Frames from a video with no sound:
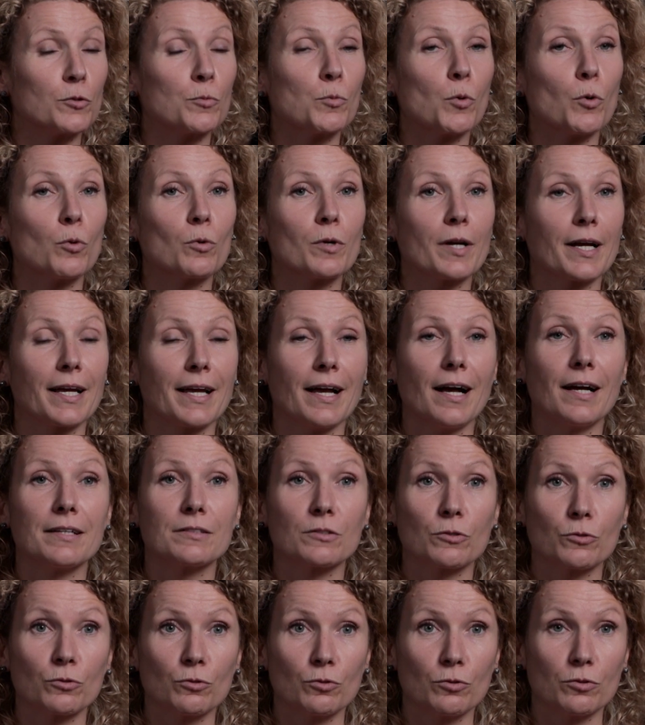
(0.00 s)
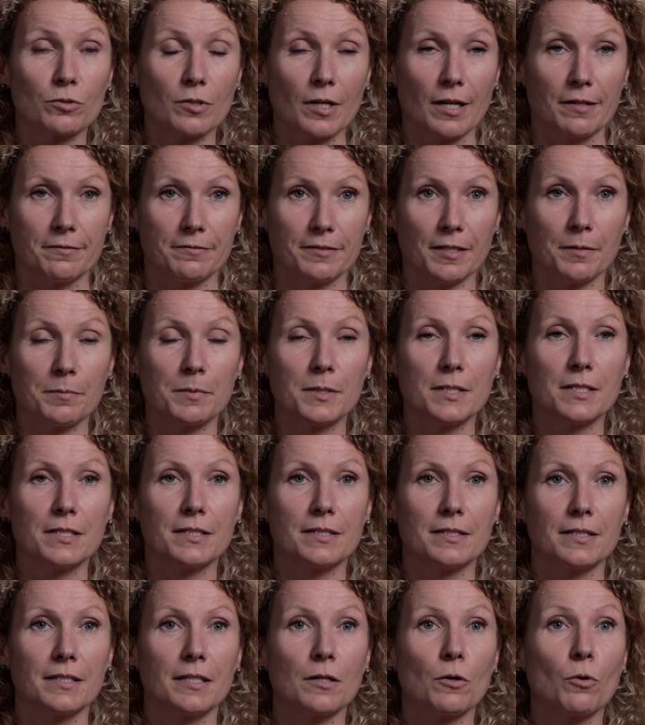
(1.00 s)
ce progrès attendu sur la
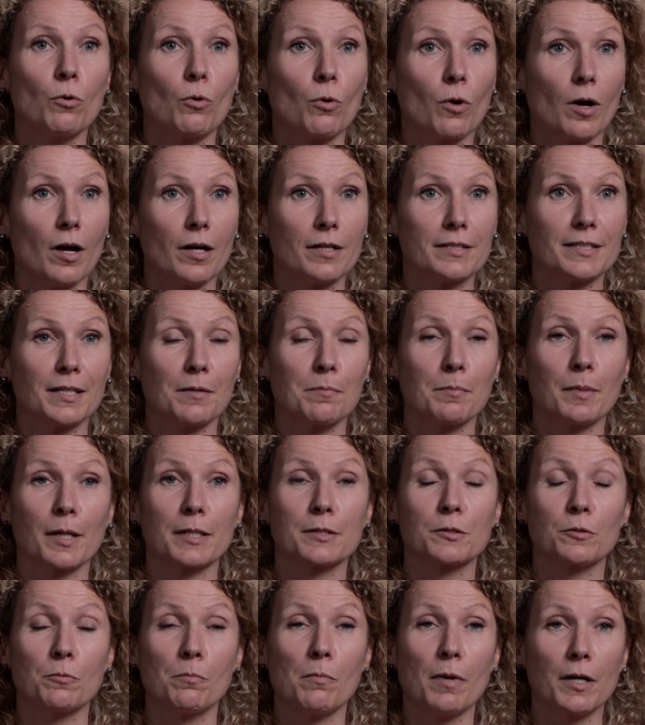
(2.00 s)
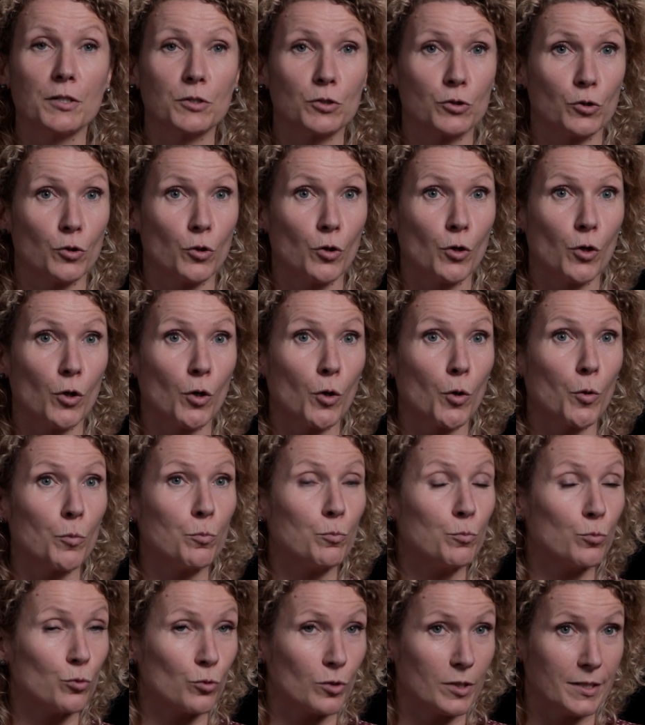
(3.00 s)
fiabilité aura un impact
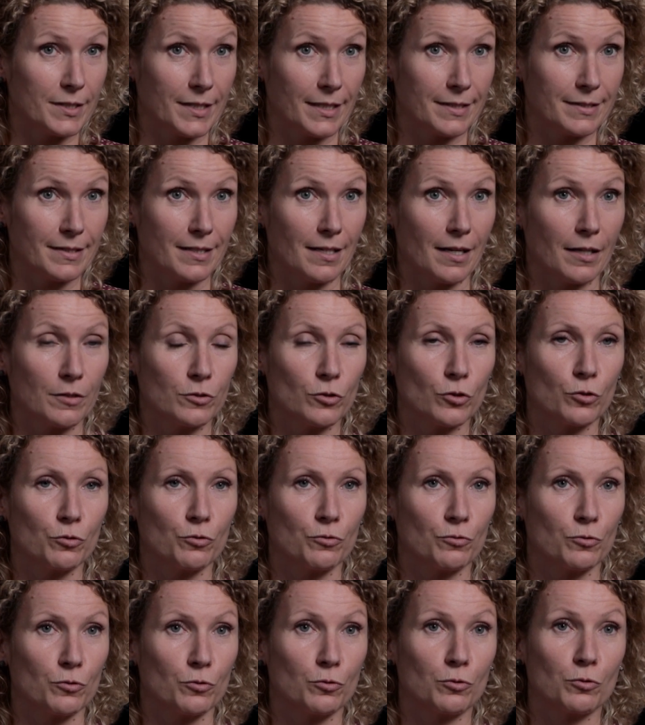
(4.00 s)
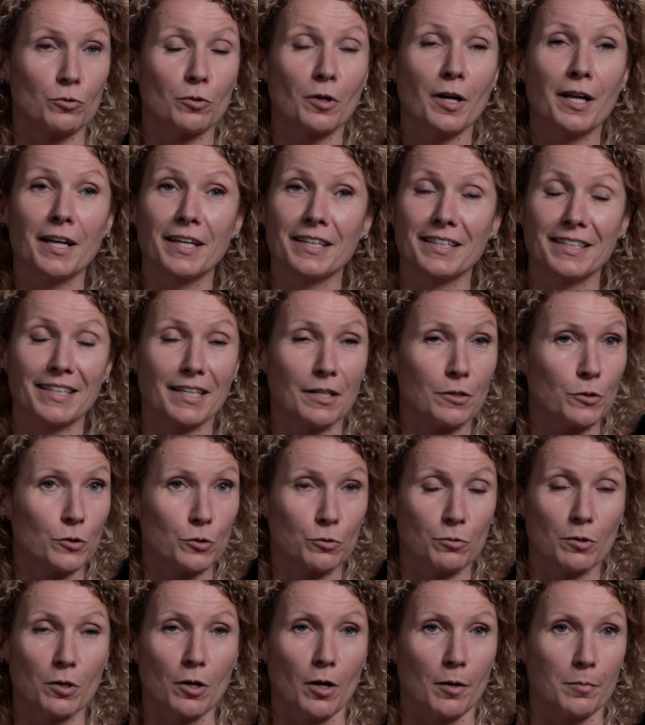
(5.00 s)
majeur pour les accélérateurs du futur, quelle
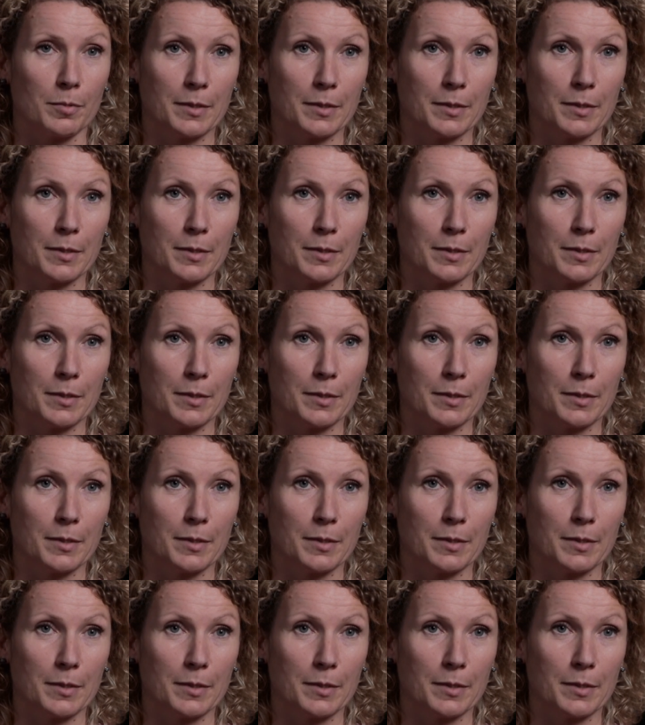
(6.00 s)
que soit leur